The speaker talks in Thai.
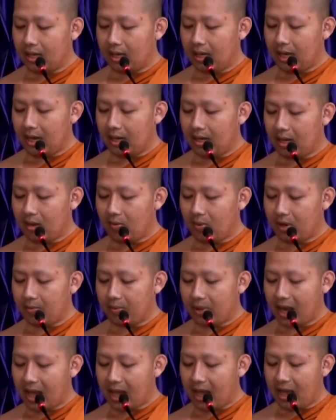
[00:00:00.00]
และในวัน
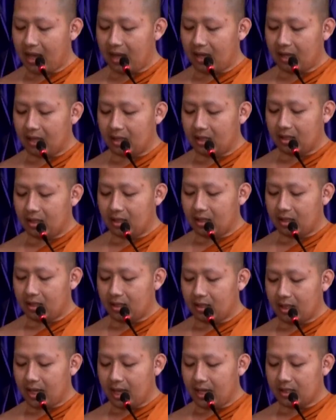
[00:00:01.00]
พระ
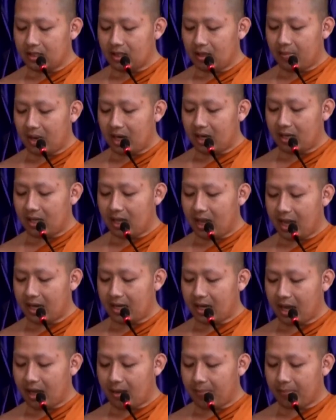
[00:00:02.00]
ท่านจะบรรยาย
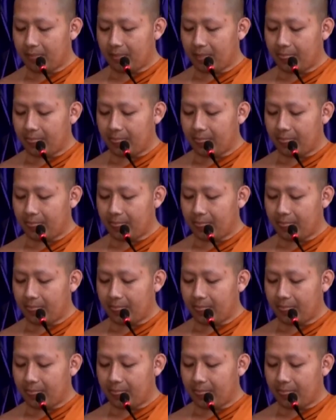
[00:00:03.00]
ธรรม